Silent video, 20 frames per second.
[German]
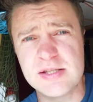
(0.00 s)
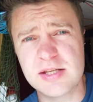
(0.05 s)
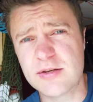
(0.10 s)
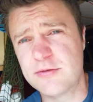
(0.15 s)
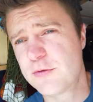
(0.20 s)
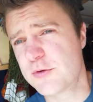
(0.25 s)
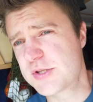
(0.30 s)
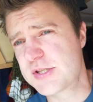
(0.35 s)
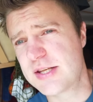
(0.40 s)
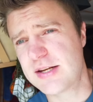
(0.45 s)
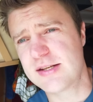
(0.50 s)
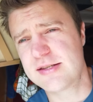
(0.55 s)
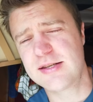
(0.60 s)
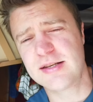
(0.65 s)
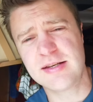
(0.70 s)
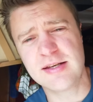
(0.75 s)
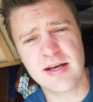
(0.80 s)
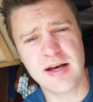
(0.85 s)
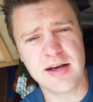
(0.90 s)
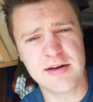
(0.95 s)
dass ich wusste, dass
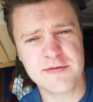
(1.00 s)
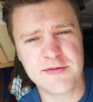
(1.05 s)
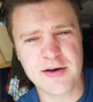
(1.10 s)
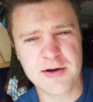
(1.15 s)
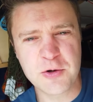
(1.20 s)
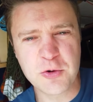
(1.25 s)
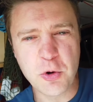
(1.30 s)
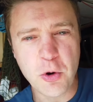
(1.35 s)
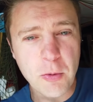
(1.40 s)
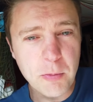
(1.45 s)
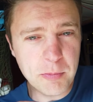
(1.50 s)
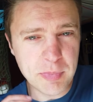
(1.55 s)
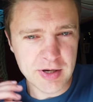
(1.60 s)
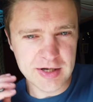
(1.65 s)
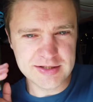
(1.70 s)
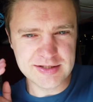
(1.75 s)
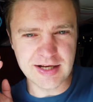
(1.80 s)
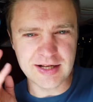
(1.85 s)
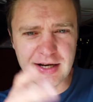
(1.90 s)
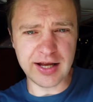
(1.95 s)
ich hier einfach
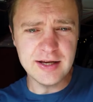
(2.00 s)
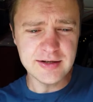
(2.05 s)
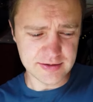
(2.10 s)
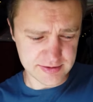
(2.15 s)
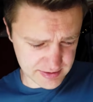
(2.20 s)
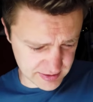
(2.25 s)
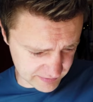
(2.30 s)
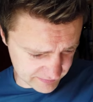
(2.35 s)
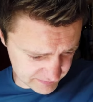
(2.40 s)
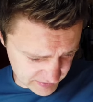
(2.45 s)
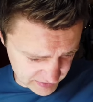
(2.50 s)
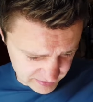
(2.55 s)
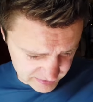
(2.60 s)
komplett alleine sein